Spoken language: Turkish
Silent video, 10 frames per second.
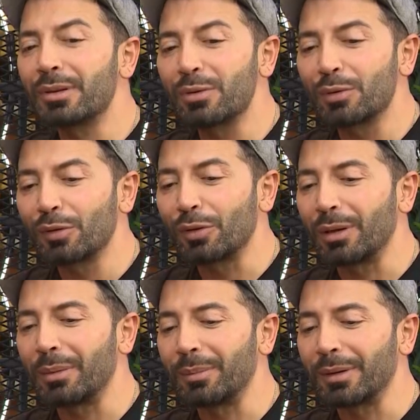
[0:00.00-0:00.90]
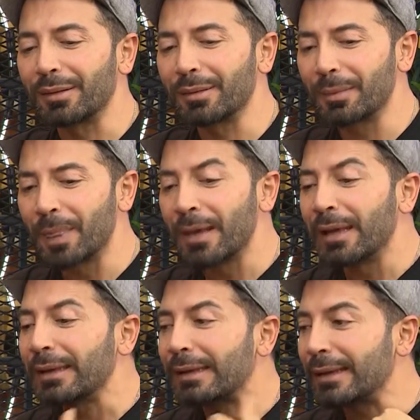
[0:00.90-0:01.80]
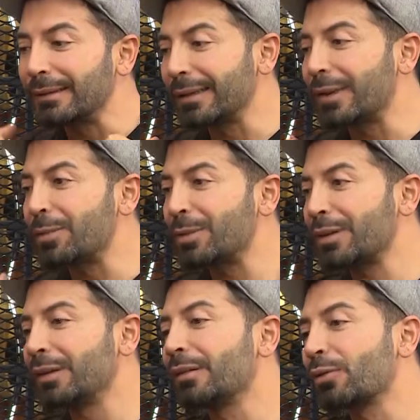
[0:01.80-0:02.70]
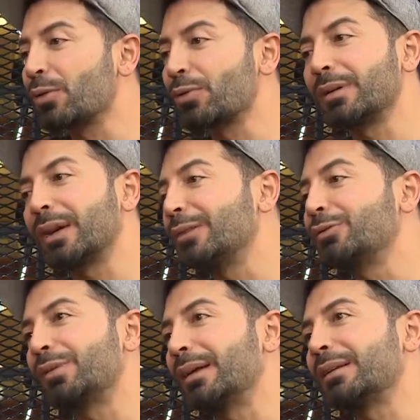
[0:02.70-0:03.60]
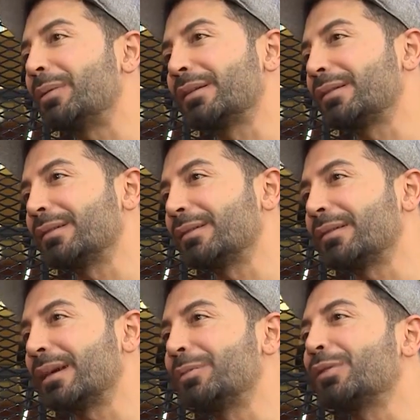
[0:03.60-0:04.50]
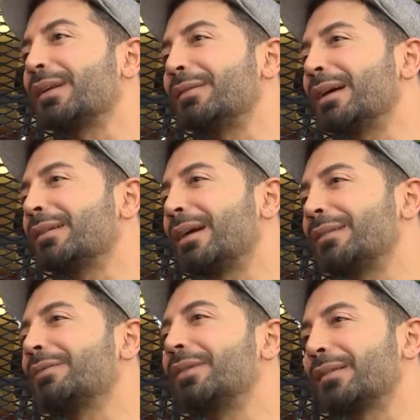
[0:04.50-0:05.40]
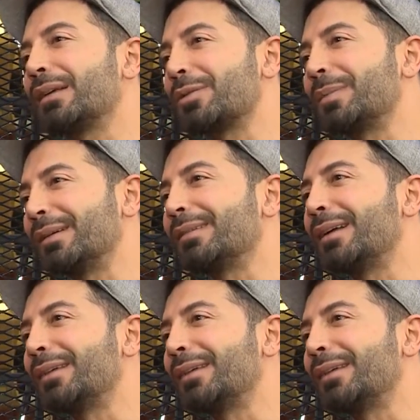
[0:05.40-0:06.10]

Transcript: için şunu söylemem lazım kendi geçmişinizi çocuklarda düzeltemezsiniz. Yani bu sevdadan artık vazgeçmeniz evet, lazım.